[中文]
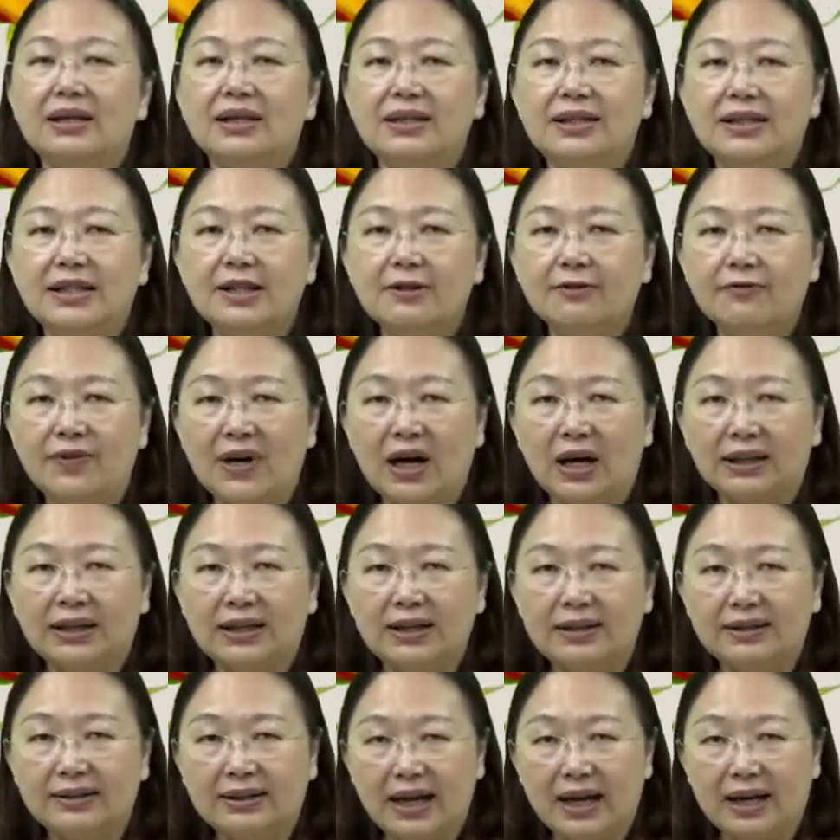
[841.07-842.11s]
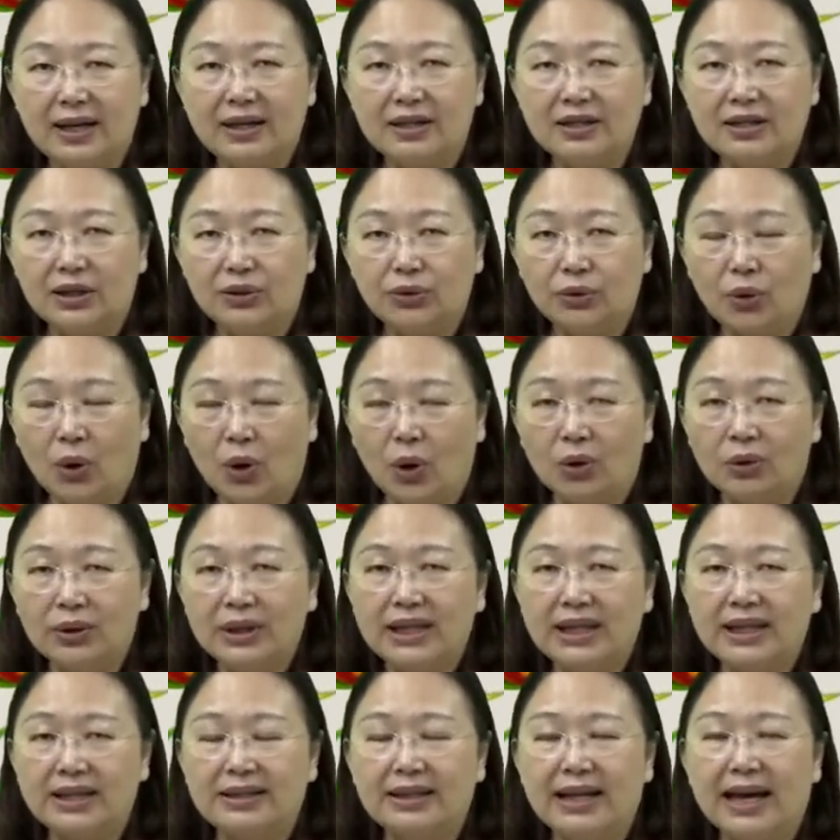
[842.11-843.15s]
经法定代理人同
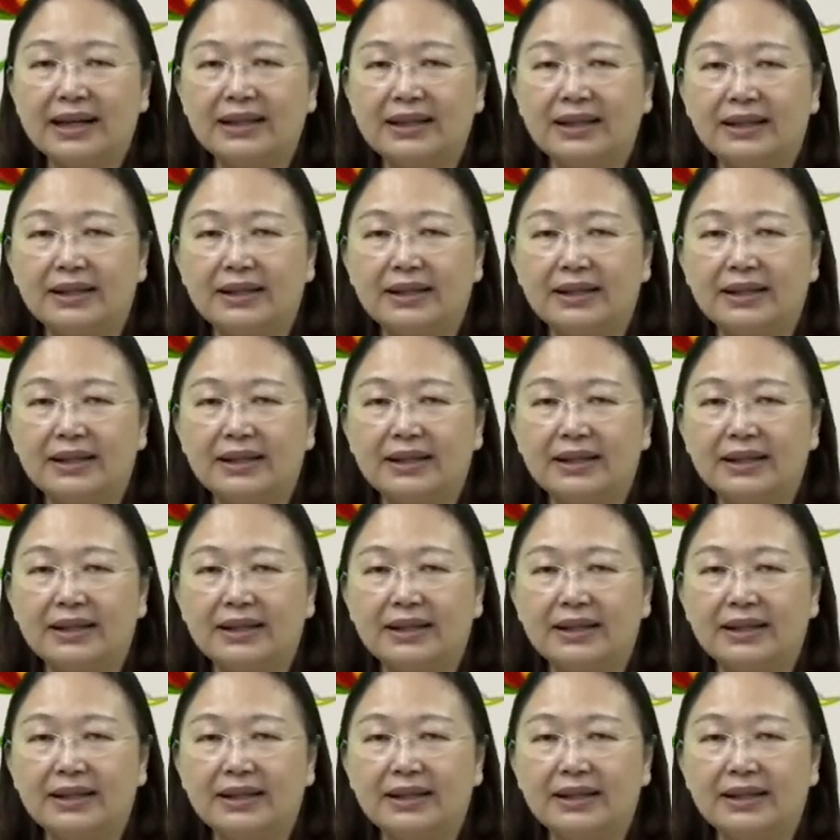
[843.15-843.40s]
意，它可